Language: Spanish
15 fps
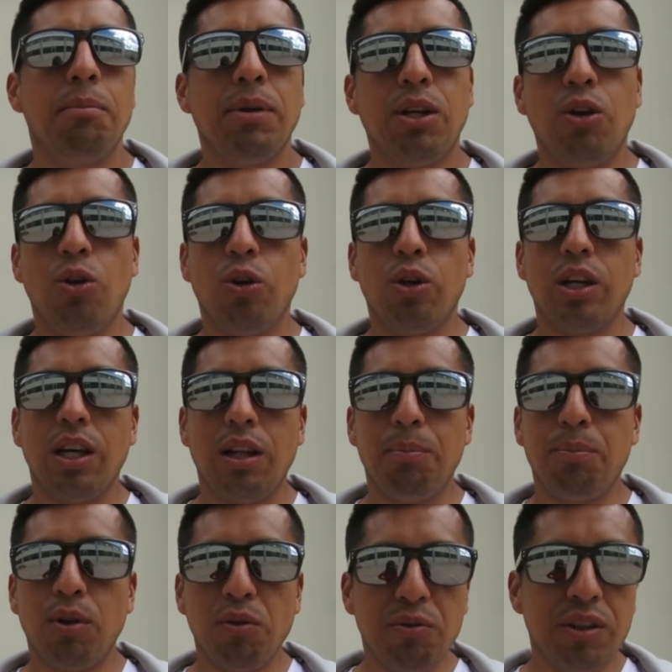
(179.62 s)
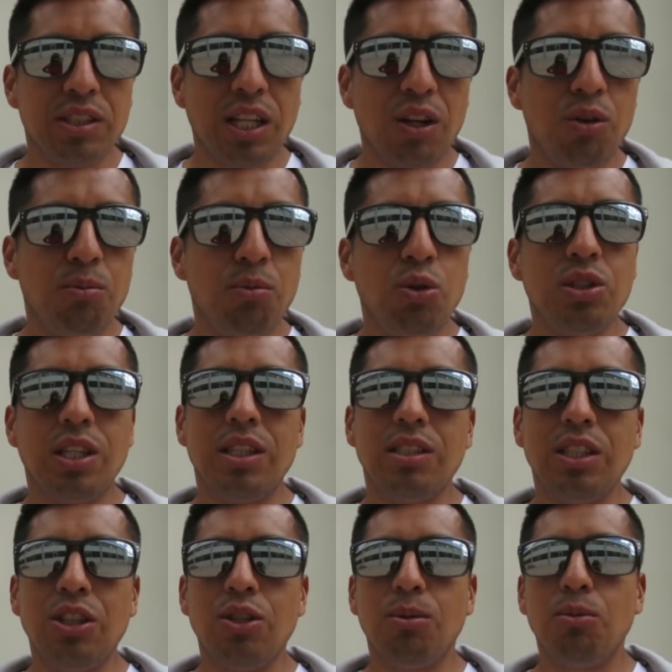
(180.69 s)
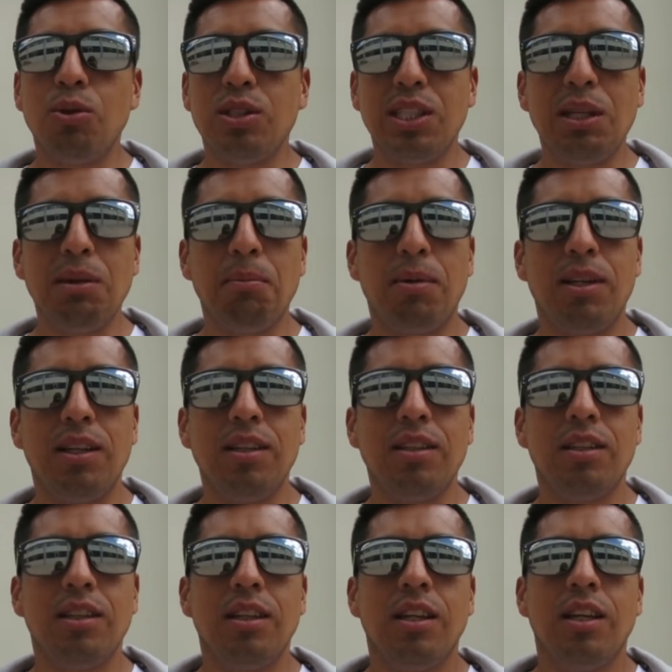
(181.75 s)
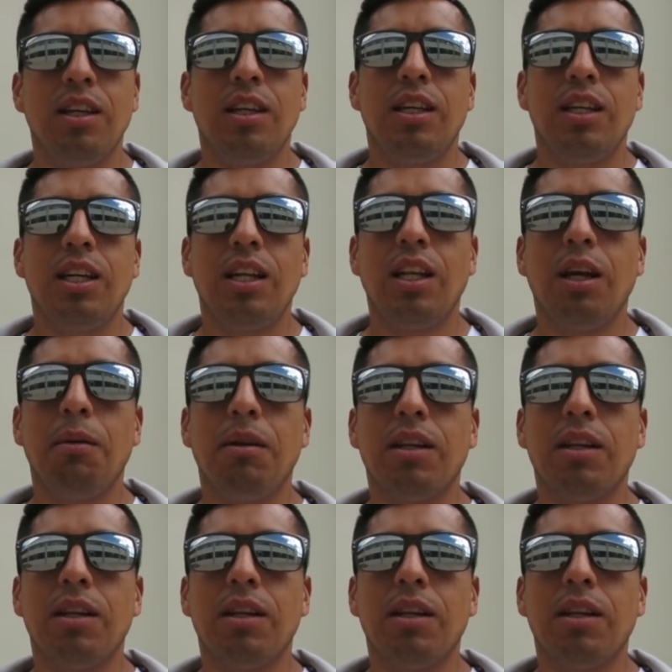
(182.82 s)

Pero lo que el profe es algo muy sencillo, muy simple, y la